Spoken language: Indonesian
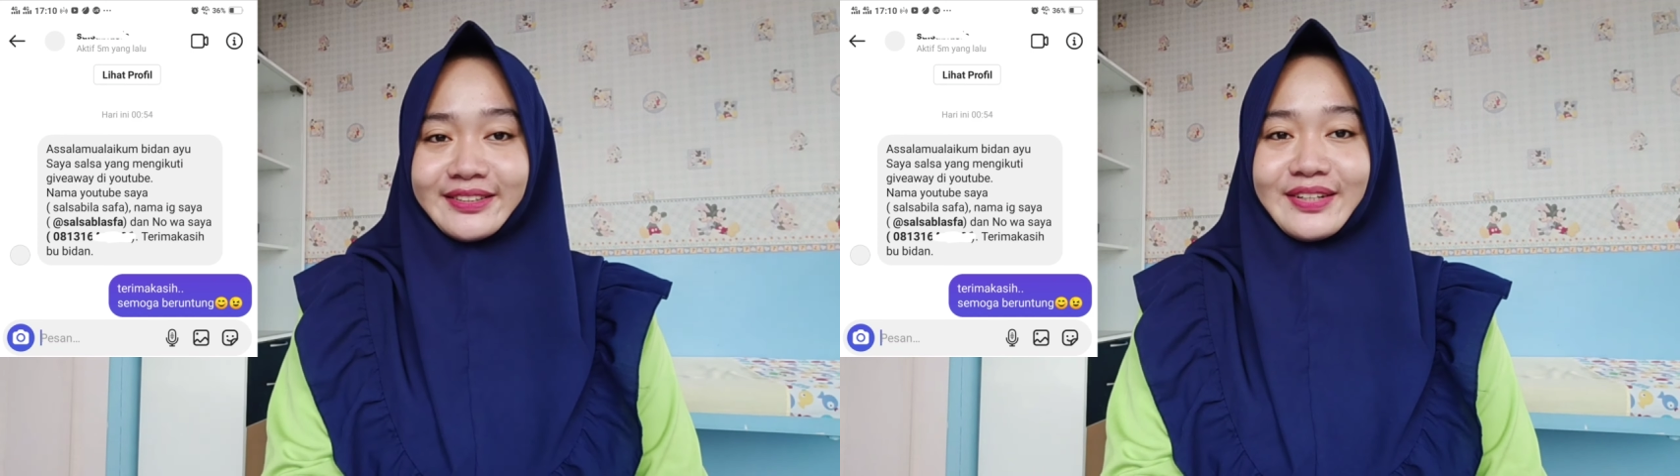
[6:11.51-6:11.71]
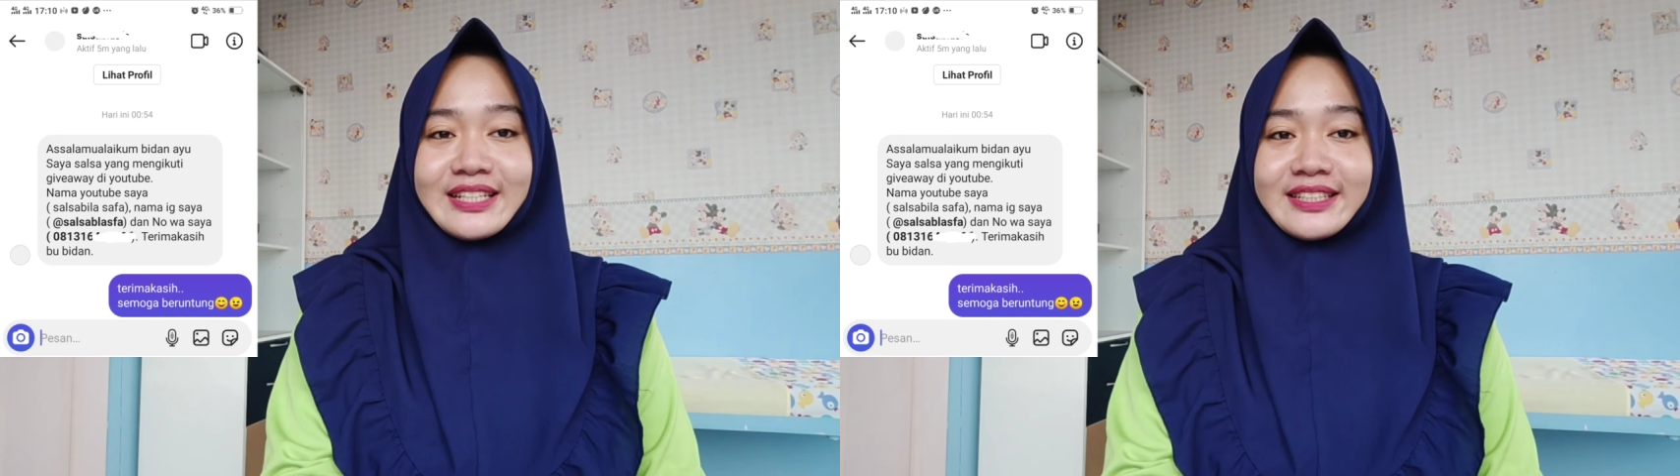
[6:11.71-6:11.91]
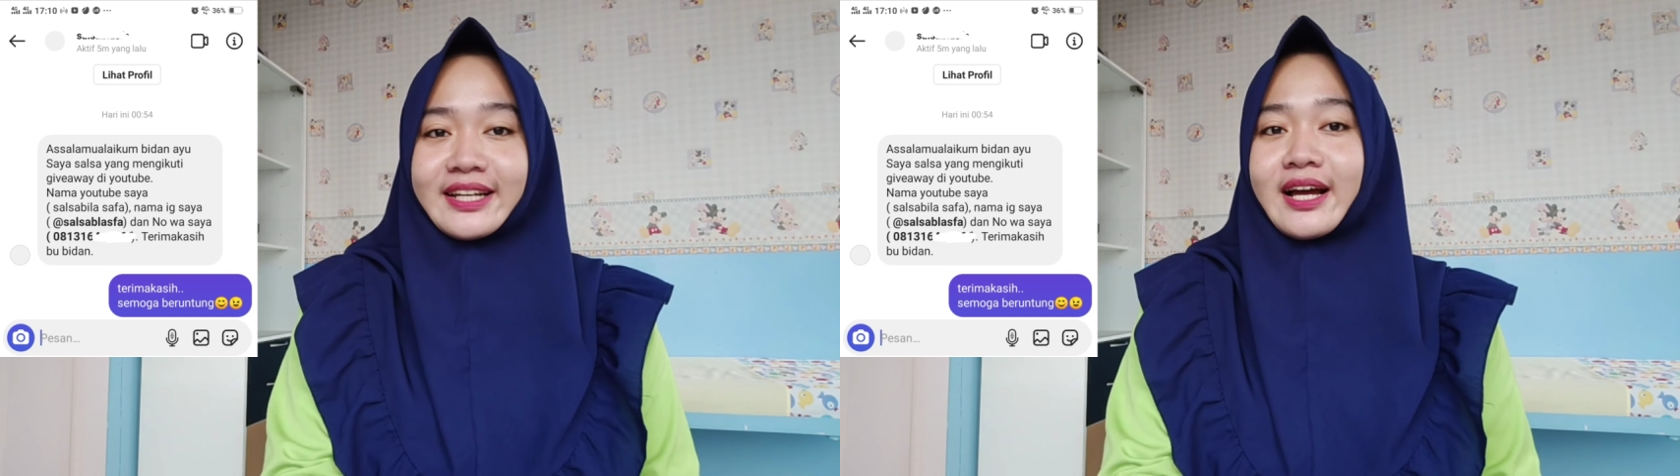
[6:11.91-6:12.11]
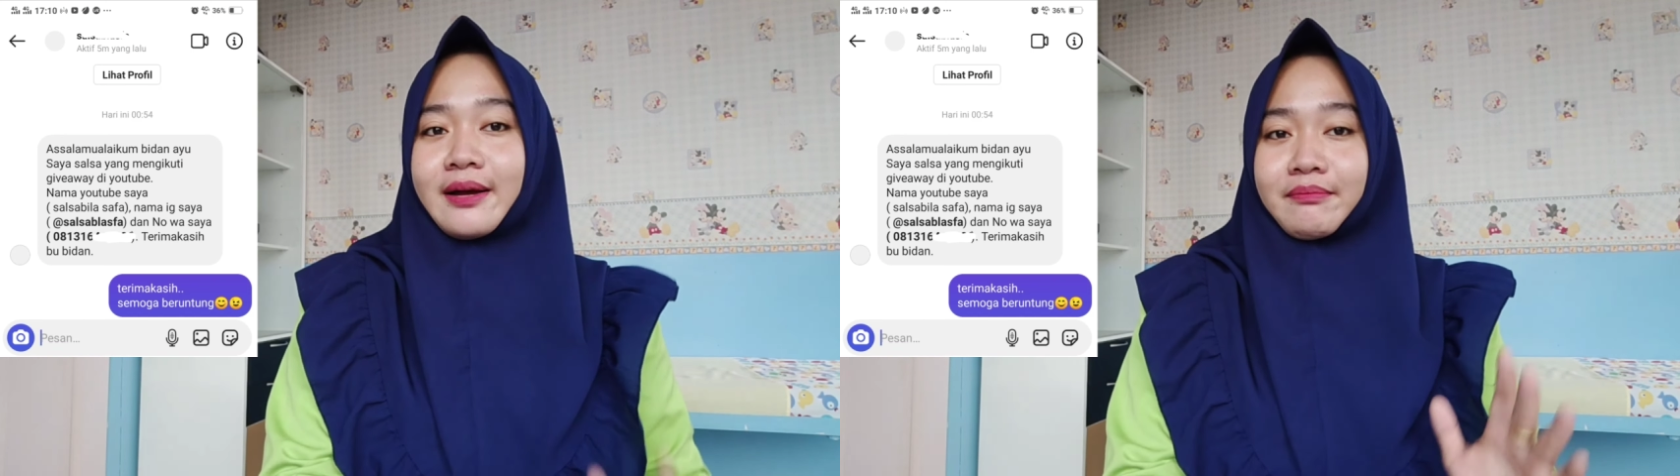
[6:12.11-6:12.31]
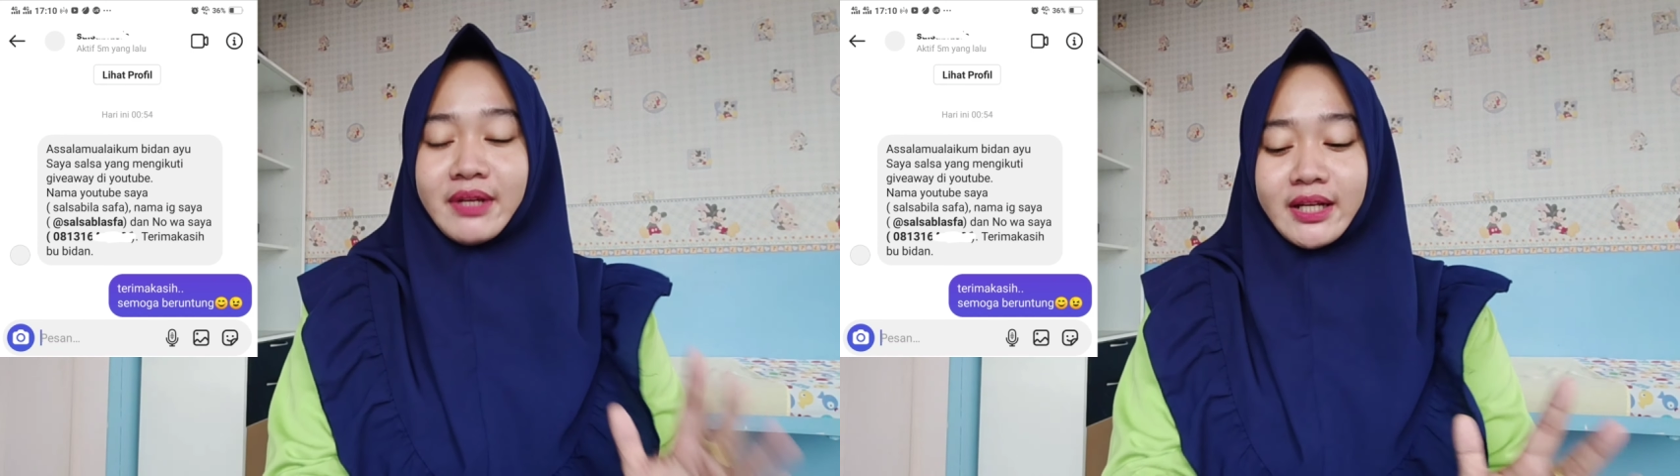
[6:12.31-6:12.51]
itulah
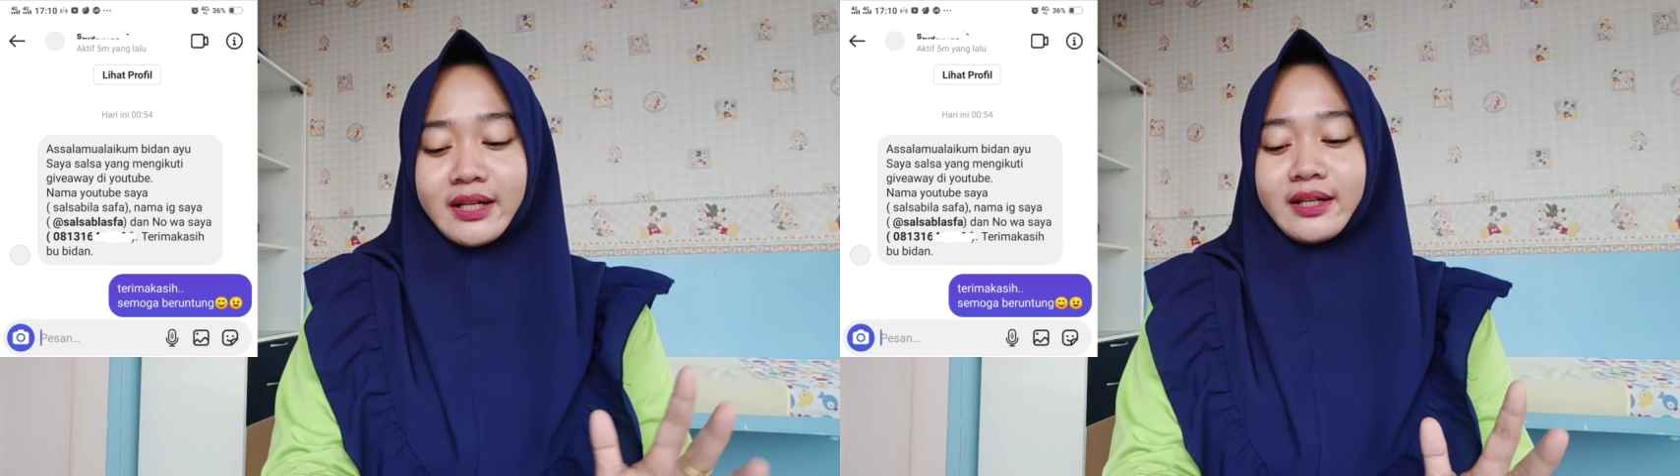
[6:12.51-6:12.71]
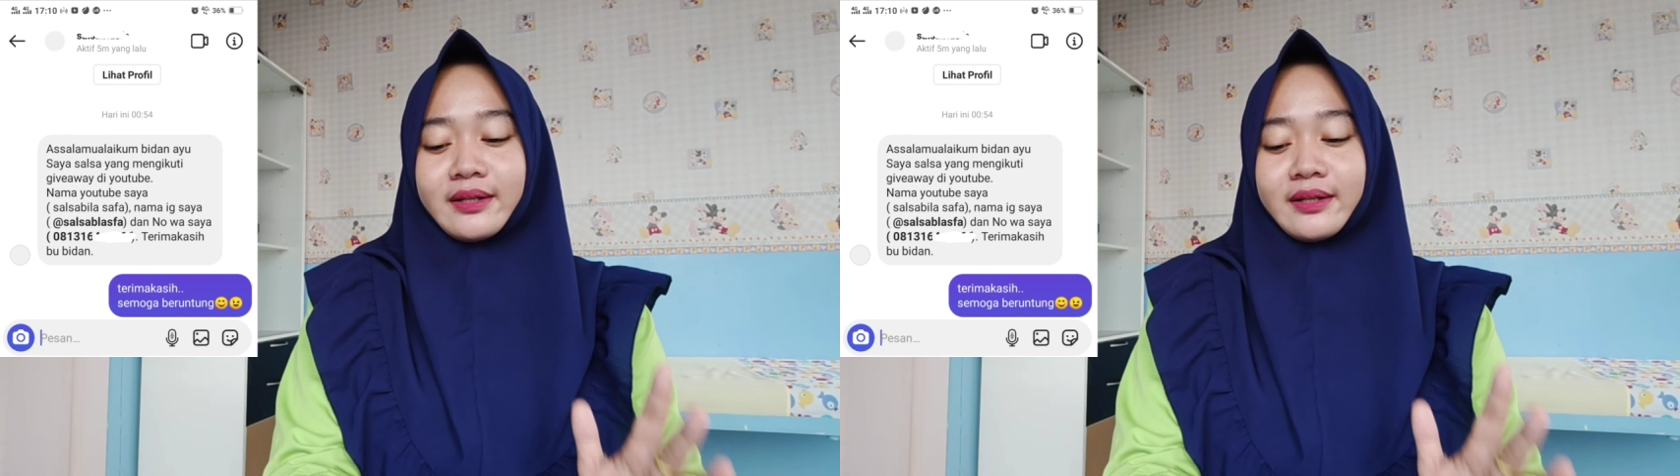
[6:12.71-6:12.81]
saya ambil